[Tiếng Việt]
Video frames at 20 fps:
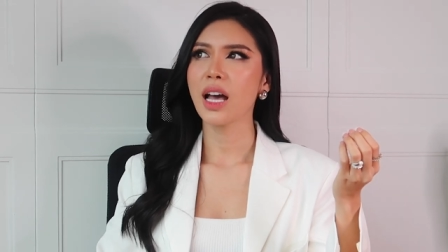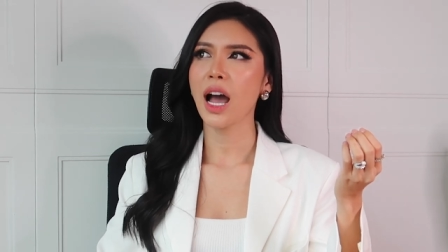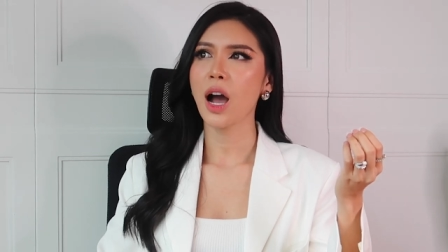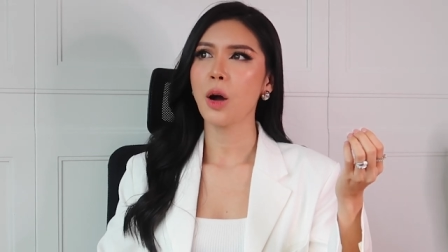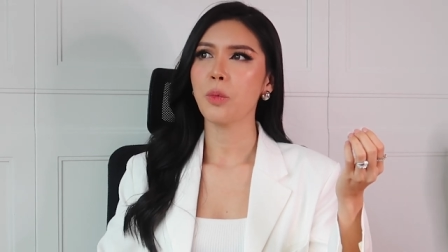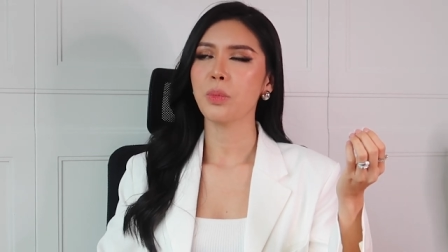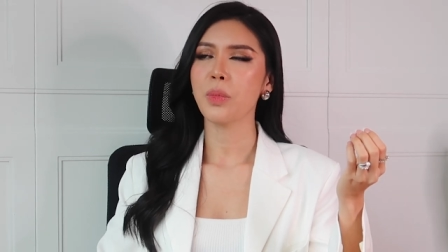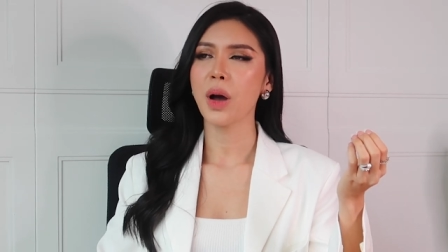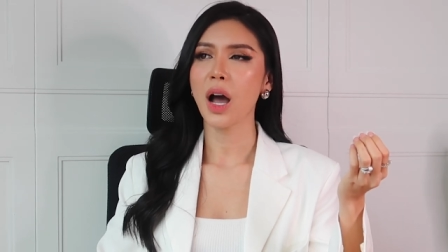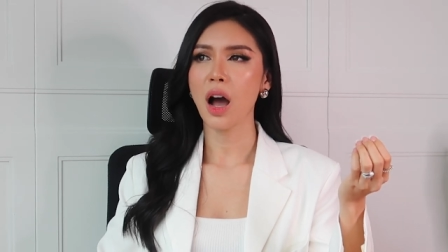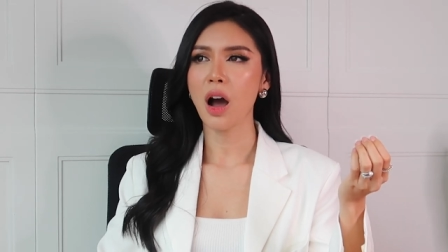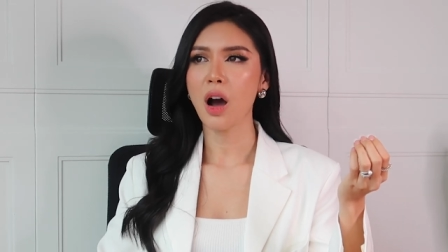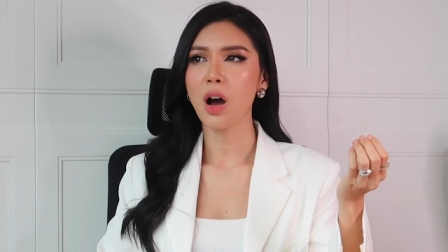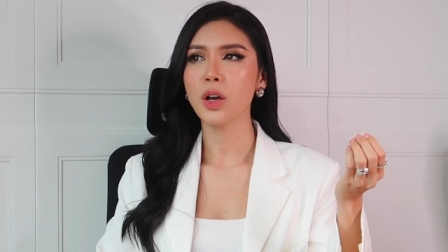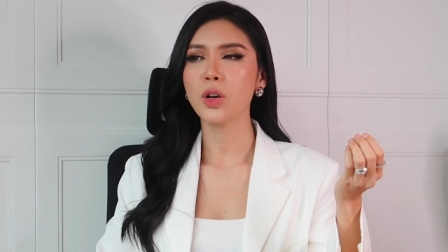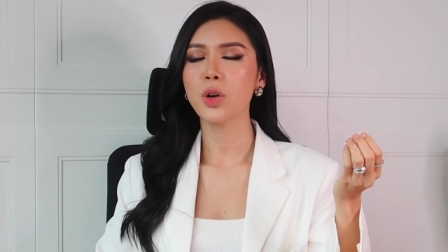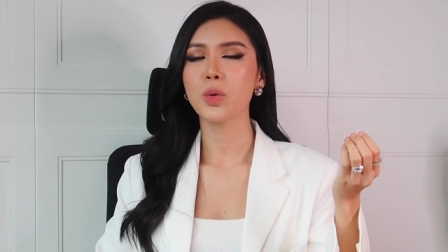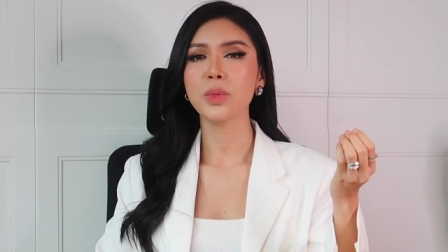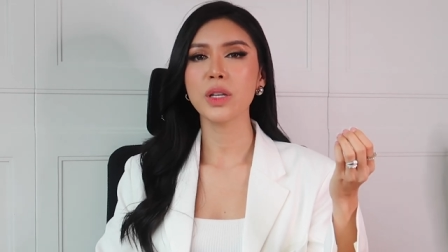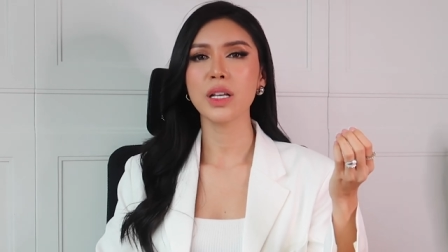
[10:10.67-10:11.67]
học
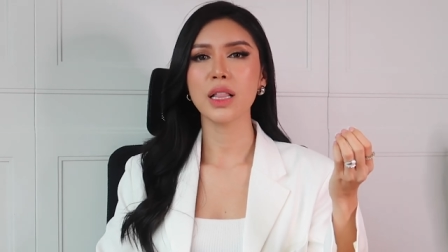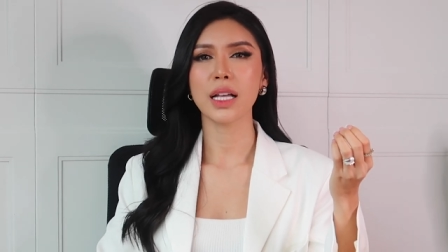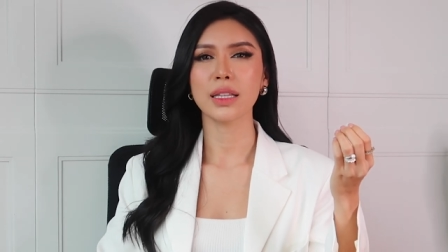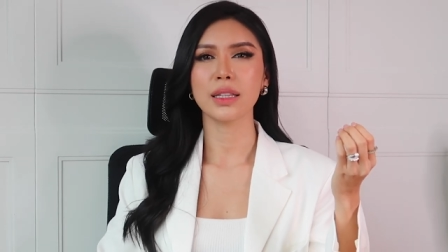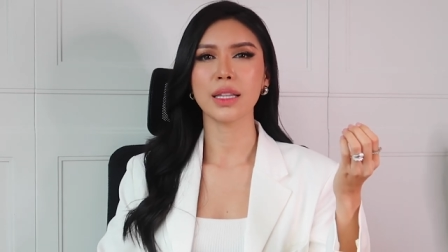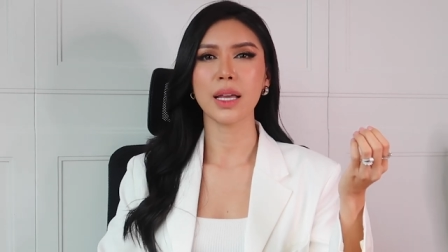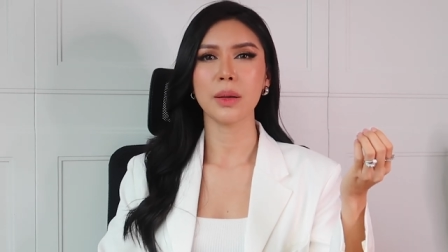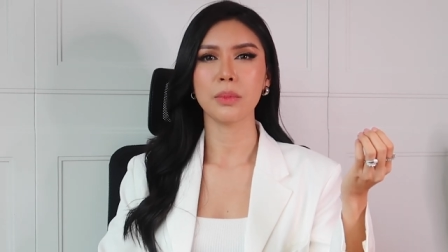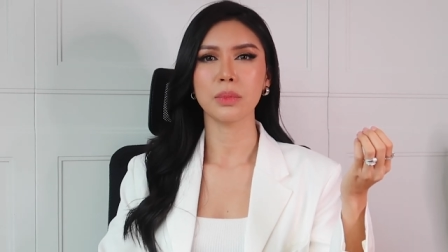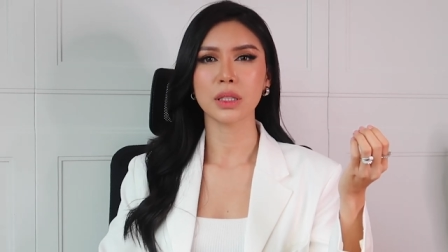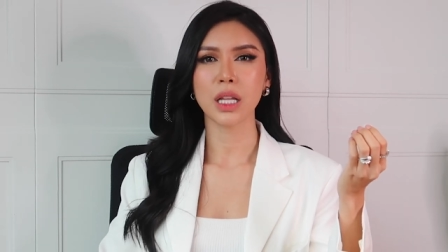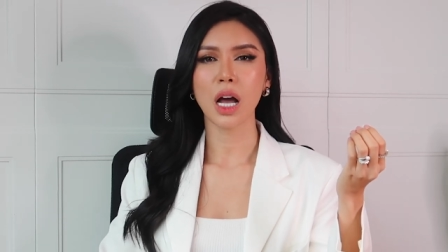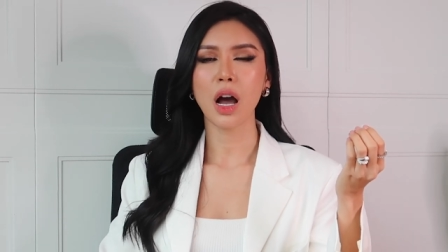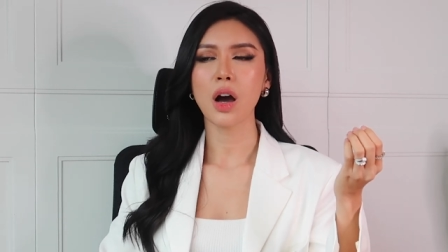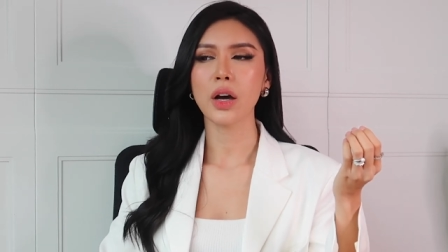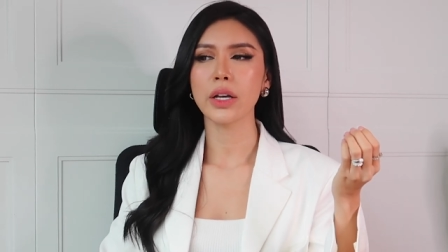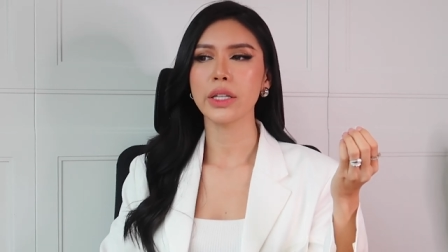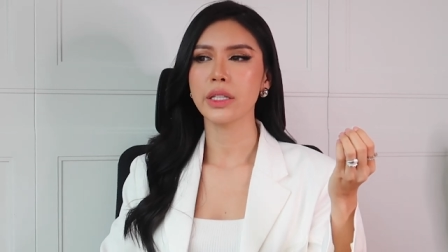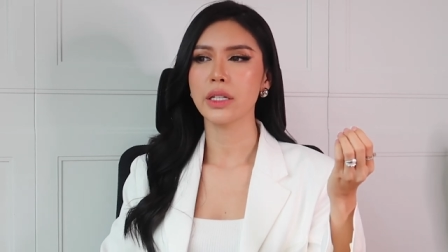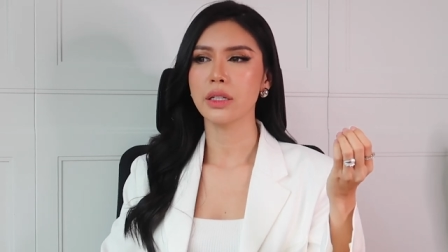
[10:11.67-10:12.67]
hỏi cũng như là tìm
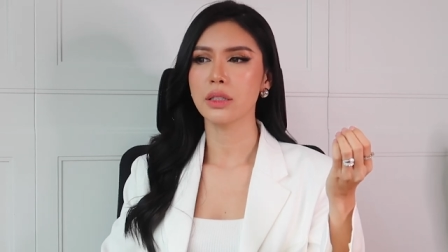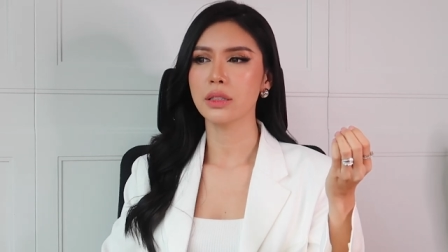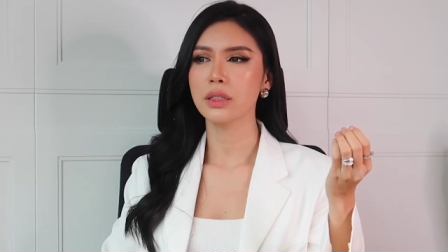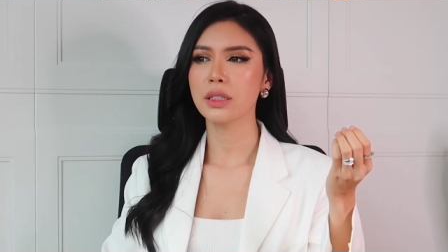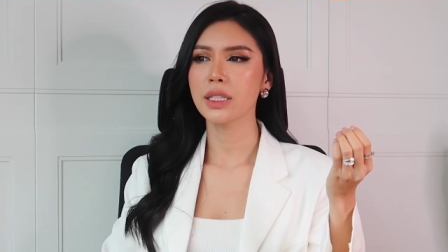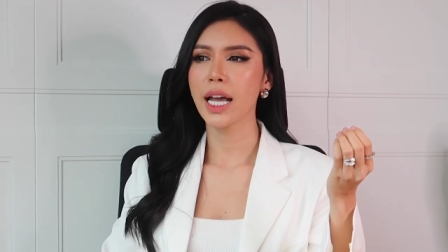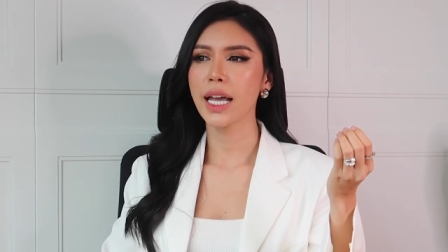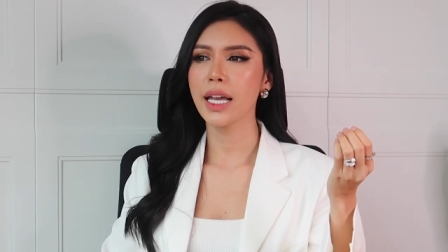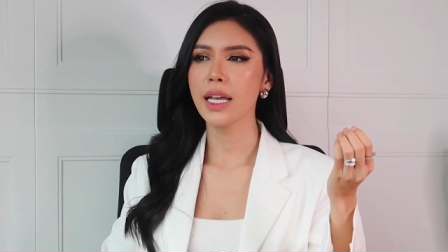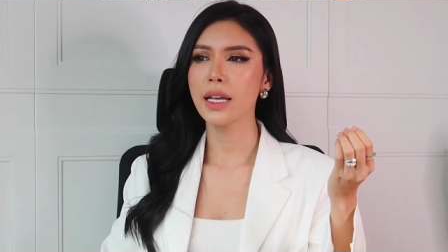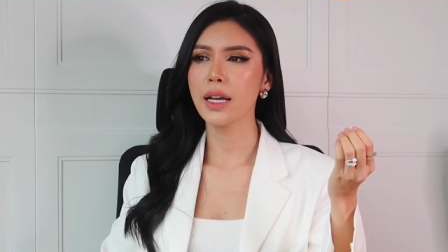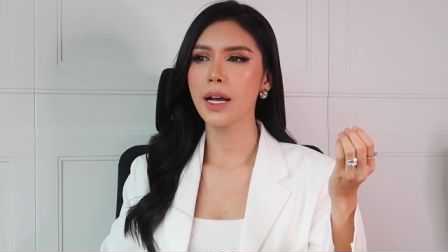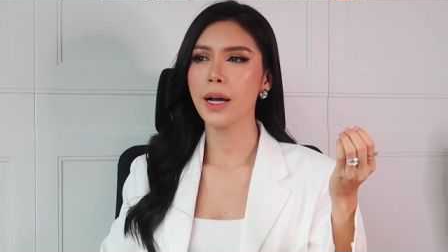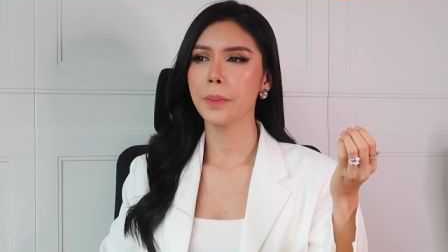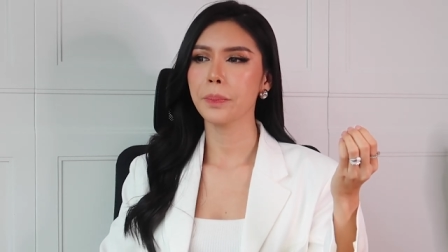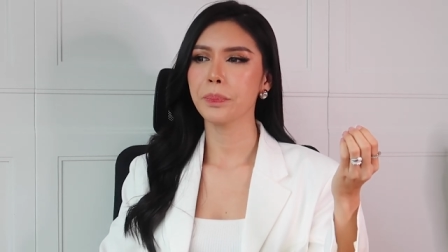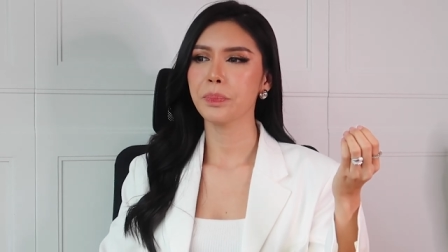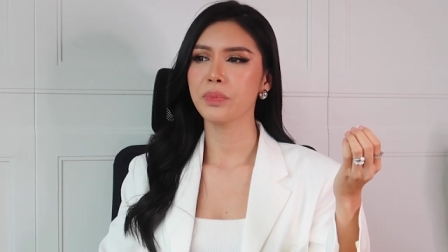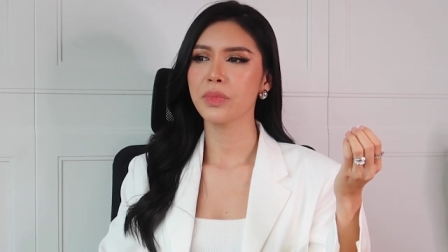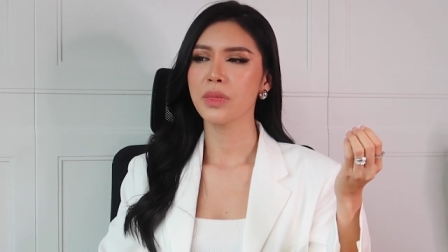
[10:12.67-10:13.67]
tòi những cái
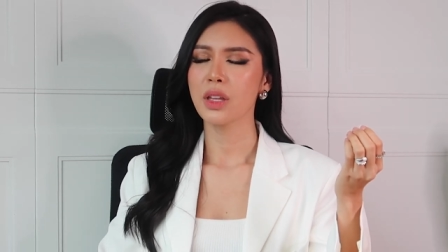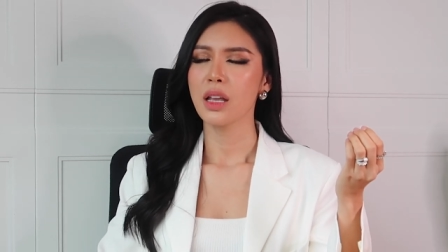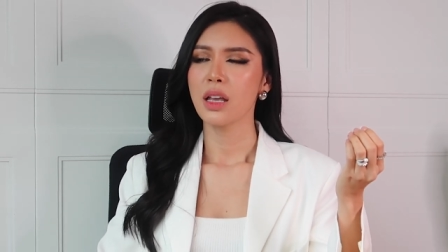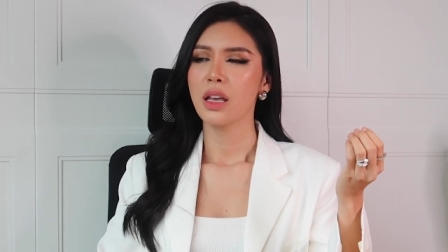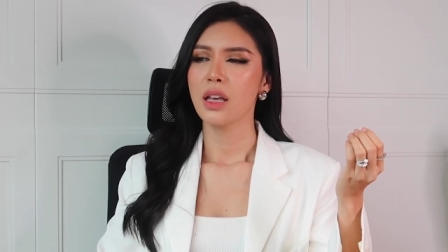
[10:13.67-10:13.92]
um,